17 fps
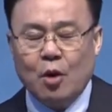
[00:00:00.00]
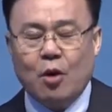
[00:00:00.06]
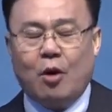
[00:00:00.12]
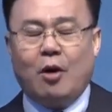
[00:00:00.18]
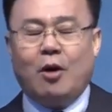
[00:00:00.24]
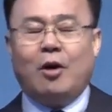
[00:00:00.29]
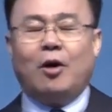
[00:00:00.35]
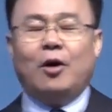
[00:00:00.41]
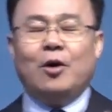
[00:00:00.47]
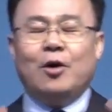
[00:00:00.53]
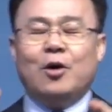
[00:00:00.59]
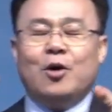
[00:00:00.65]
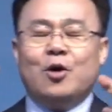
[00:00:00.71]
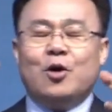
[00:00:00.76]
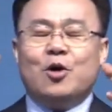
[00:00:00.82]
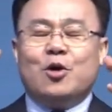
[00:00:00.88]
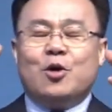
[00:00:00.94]
어.
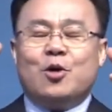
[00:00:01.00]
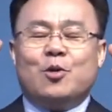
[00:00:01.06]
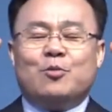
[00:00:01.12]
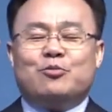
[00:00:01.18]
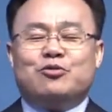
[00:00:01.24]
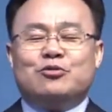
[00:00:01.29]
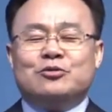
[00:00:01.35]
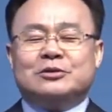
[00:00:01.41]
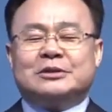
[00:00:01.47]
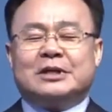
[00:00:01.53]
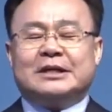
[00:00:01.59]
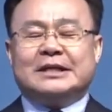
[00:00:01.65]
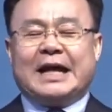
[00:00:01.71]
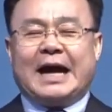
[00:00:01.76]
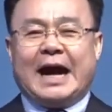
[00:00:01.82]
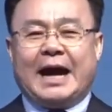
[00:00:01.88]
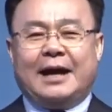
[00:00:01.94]

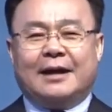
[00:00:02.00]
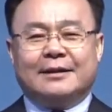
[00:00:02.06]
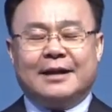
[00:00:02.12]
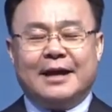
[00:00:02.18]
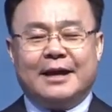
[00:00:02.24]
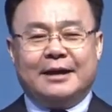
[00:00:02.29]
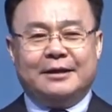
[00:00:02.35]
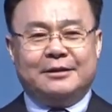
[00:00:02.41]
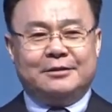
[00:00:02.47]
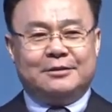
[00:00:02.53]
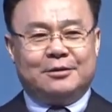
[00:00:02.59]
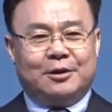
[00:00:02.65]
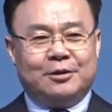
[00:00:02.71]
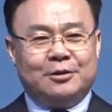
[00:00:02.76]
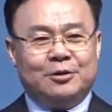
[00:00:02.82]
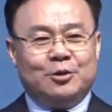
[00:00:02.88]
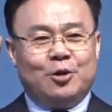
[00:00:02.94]
풍선 안에
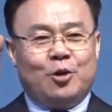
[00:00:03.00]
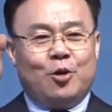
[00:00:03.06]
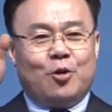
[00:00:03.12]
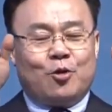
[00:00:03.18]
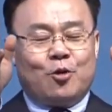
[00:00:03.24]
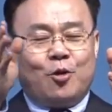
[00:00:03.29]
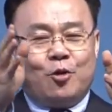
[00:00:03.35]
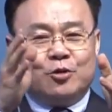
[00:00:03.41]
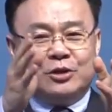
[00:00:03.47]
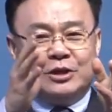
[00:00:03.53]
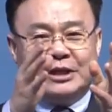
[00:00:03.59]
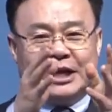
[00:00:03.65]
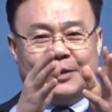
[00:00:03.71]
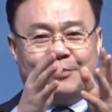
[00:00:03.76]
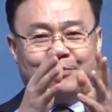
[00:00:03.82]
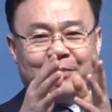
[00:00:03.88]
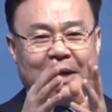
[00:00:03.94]
있던
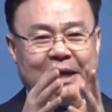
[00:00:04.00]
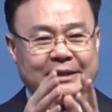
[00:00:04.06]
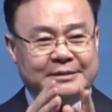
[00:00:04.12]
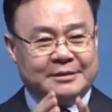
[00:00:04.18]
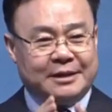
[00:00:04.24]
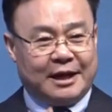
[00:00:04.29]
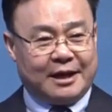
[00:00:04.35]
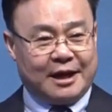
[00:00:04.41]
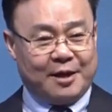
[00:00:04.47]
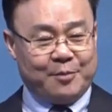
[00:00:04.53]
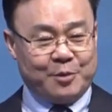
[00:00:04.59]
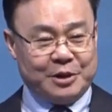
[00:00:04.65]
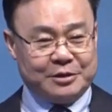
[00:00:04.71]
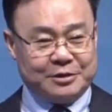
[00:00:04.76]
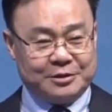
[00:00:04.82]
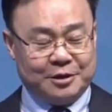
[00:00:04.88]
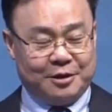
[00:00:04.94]
공기가
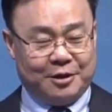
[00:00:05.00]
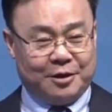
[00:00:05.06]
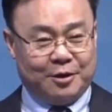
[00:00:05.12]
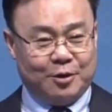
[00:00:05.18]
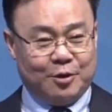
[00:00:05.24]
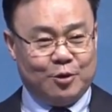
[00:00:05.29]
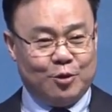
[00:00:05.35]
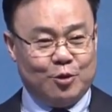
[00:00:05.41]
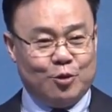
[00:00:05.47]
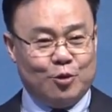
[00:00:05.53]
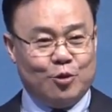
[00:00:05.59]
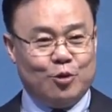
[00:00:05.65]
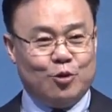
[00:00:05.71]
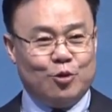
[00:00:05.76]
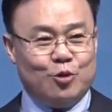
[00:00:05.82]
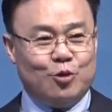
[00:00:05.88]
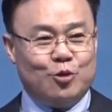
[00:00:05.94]
빠져나가면서
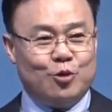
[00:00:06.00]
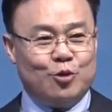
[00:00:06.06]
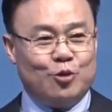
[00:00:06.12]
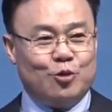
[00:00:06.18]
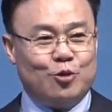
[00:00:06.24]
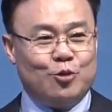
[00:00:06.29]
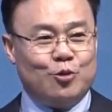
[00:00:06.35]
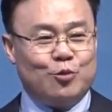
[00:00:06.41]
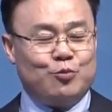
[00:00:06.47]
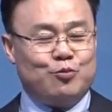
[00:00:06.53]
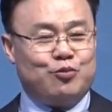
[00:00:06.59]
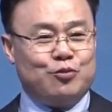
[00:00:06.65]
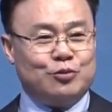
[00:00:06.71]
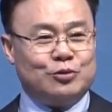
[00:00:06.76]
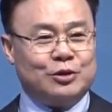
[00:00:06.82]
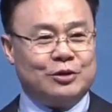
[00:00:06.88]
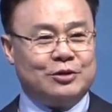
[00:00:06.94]

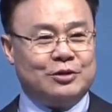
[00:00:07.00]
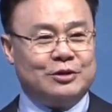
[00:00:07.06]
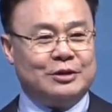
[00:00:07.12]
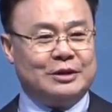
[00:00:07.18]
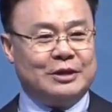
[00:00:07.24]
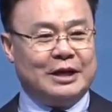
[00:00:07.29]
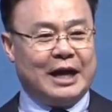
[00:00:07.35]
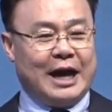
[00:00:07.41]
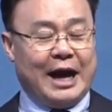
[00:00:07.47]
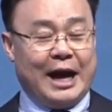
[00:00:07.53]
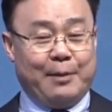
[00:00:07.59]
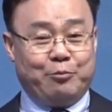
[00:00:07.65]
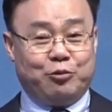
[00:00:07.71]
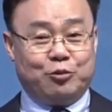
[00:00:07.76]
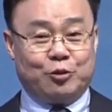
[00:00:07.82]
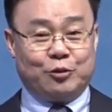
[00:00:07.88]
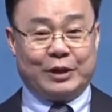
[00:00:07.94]
풍선을
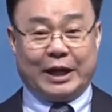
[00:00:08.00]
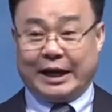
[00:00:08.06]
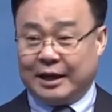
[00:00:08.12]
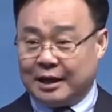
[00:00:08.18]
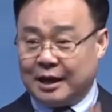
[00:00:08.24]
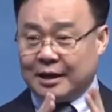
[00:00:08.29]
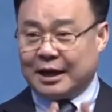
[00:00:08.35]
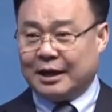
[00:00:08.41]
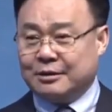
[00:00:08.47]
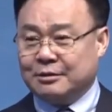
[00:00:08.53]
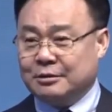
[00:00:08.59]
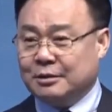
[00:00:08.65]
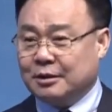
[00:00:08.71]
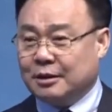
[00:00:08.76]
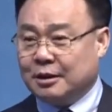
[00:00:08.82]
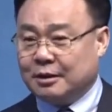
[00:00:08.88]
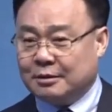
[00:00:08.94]
앞으로 날아가게 하는
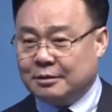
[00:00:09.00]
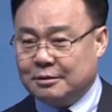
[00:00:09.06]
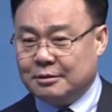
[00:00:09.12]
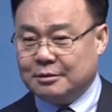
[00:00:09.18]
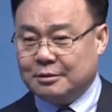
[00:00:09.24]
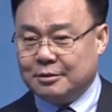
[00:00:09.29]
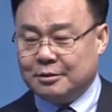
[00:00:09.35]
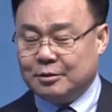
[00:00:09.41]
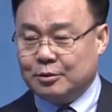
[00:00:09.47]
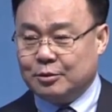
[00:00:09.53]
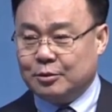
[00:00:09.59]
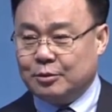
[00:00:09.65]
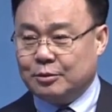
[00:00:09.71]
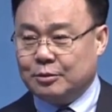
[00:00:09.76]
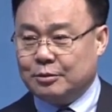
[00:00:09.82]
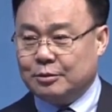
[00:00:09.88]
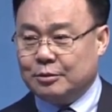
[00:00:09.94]
거예요.
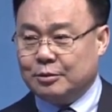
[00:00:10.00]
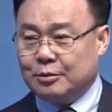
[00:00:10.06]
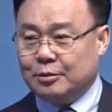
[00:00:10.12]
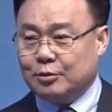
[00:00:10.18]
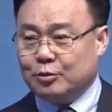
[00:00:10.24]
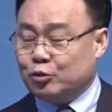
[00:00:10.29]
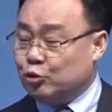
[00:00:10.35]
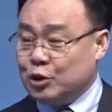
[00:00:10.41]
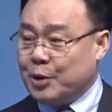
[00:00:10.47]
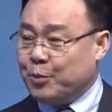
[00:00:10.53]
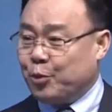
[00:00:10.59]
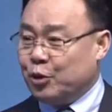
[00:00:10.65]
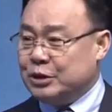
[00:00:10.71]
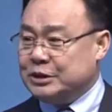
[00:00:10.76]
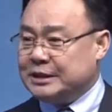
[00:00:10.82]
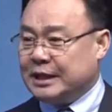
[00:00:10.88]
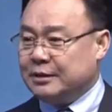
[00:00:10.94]
눈에
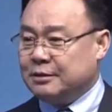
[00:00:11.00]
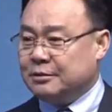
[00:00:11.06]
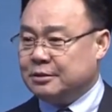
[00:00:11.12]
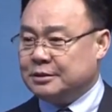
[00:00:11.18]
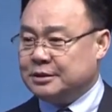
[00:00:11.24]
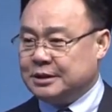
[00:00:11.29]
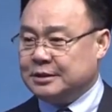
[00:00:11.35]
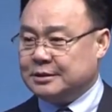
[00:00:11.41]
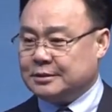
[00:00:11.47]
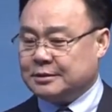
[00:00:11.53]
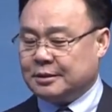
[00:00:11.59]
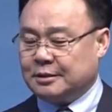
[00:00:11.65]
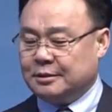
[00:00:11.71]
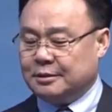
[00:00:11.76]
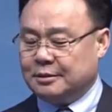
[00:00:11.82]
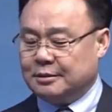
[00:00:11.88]
보이지 않는 것이 있어.